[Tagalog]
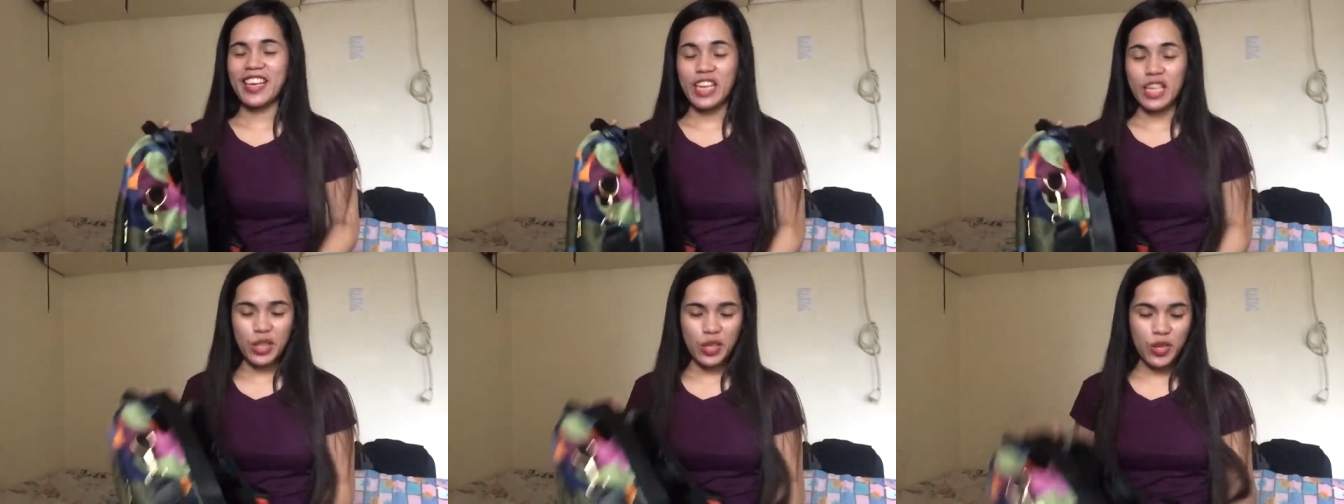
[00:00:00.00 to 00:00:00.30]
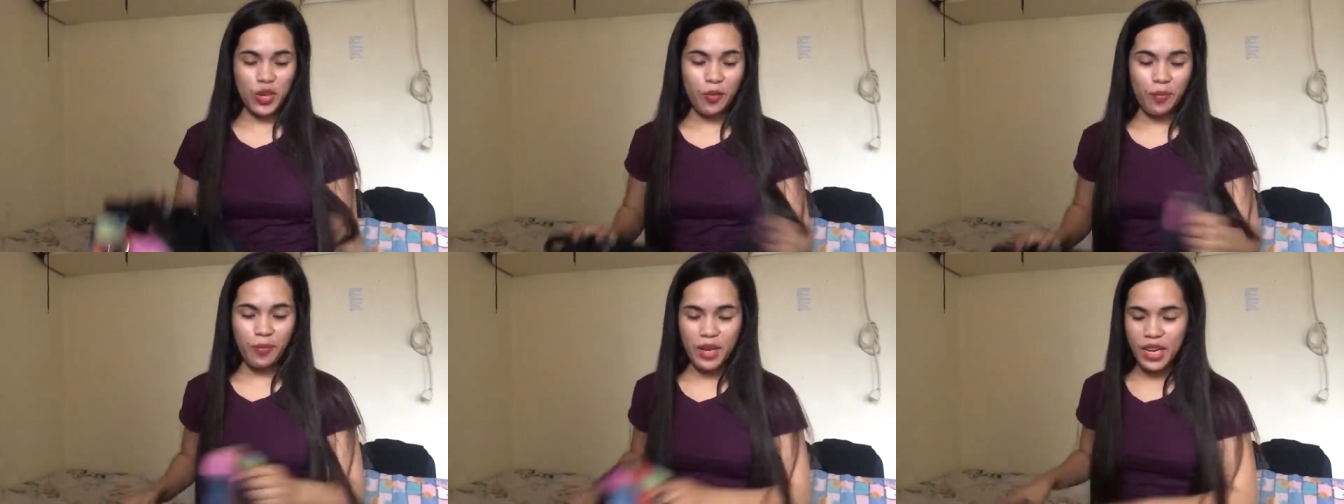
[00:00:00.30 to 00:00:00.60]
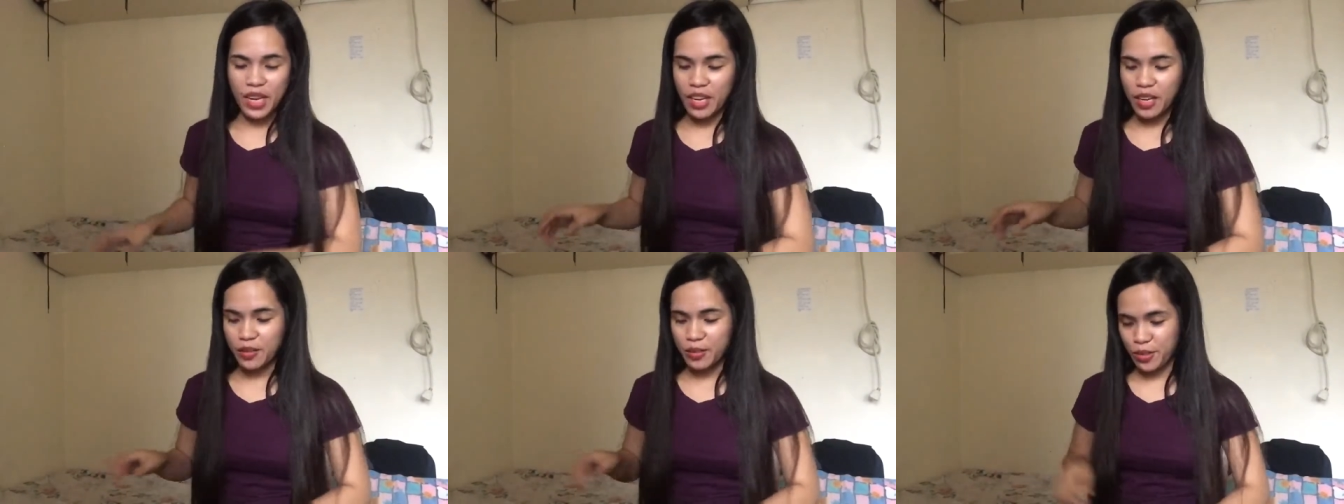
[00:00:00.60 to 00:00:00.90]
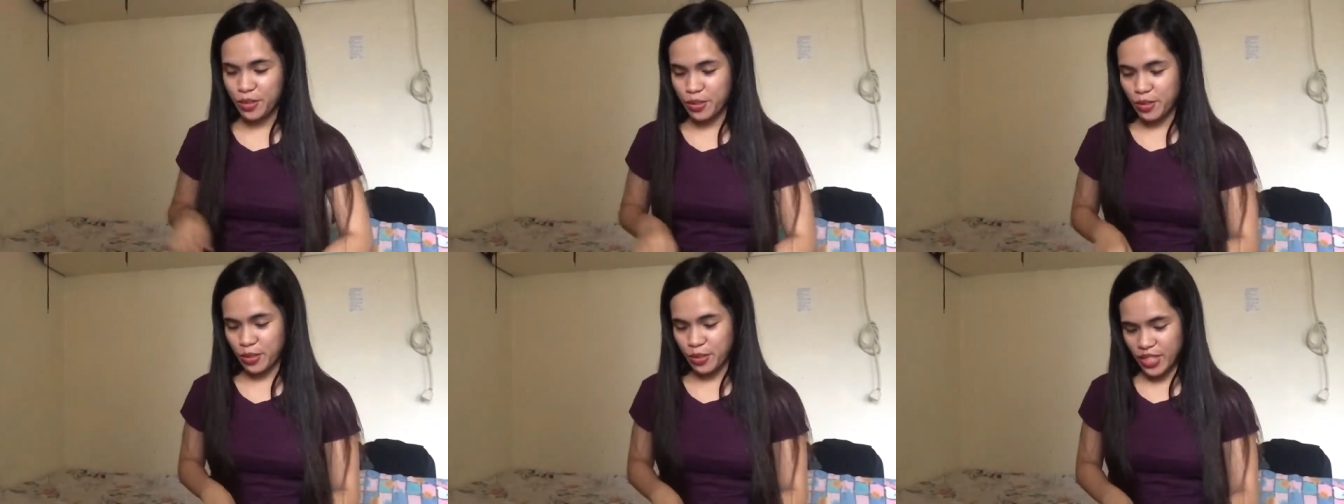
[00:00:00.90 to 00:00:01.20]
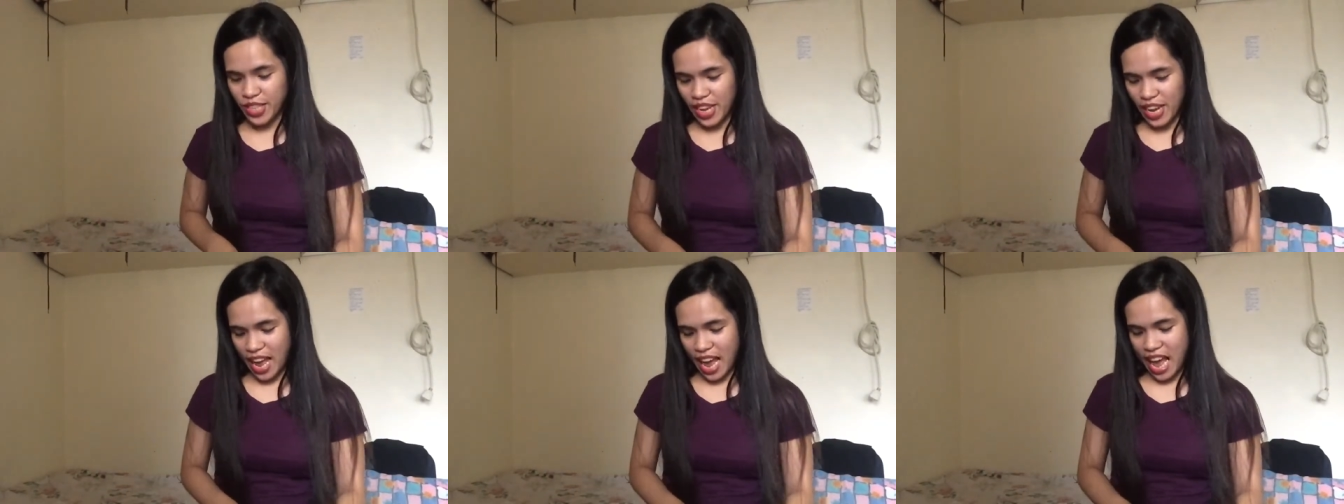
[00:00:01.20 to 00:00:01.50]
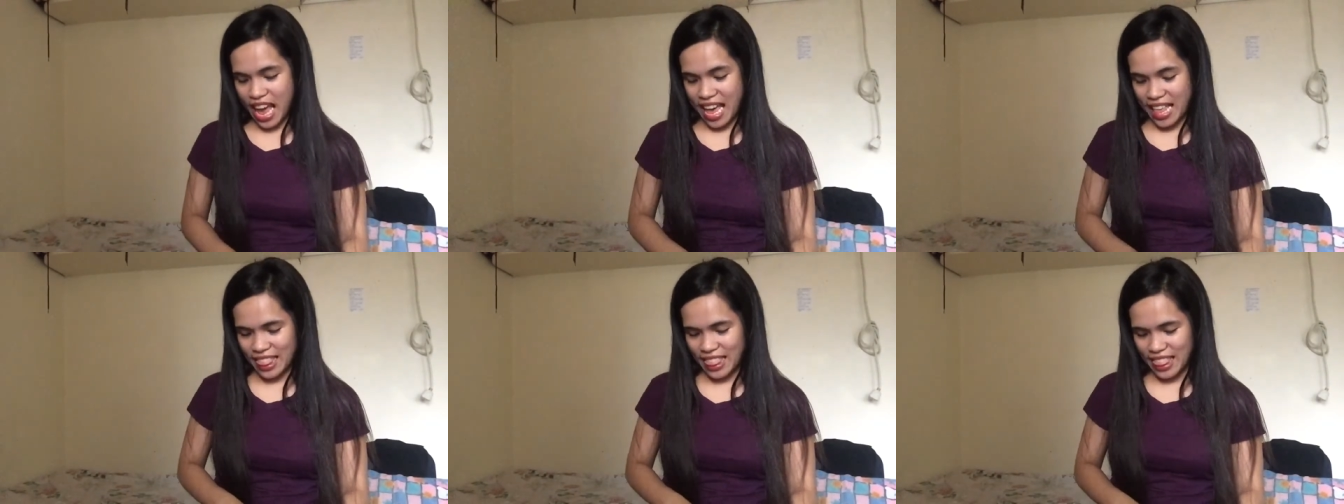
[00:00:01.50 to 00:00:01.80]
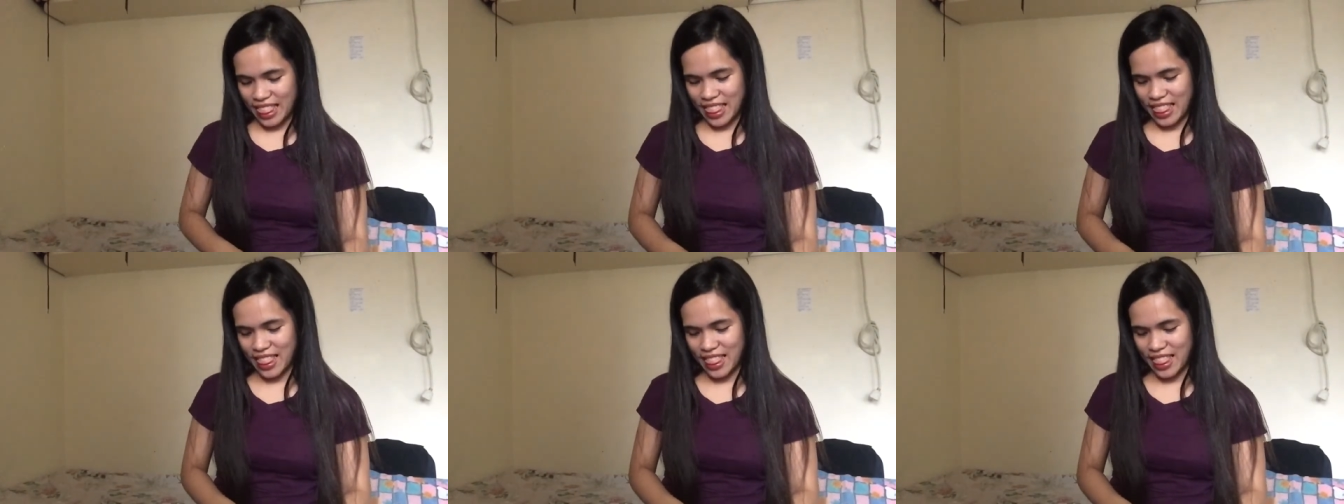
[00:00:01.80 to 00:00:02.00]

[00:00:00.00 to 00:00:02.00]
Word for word: Ito yung pinakagusto ko sa lahat.